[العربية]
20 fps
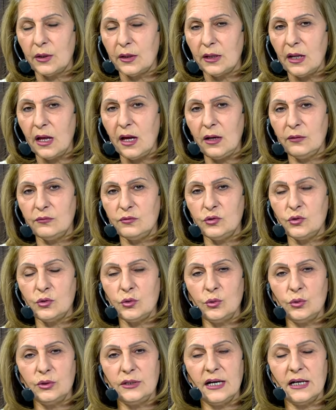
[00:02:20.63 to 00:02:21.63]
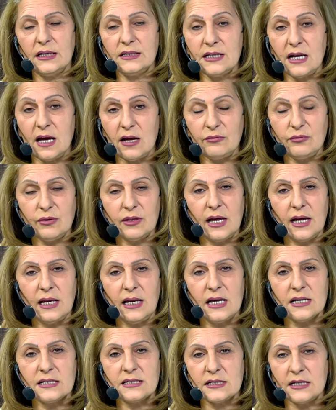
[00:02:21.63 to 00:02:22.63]
تضاعف جهودك تحافظ
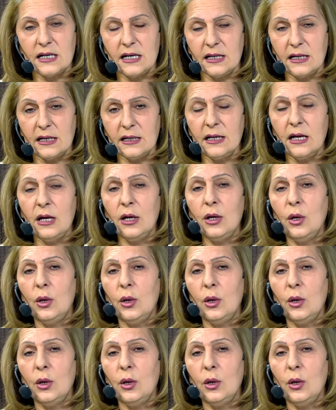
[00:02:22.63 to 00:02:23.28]
على أسرارك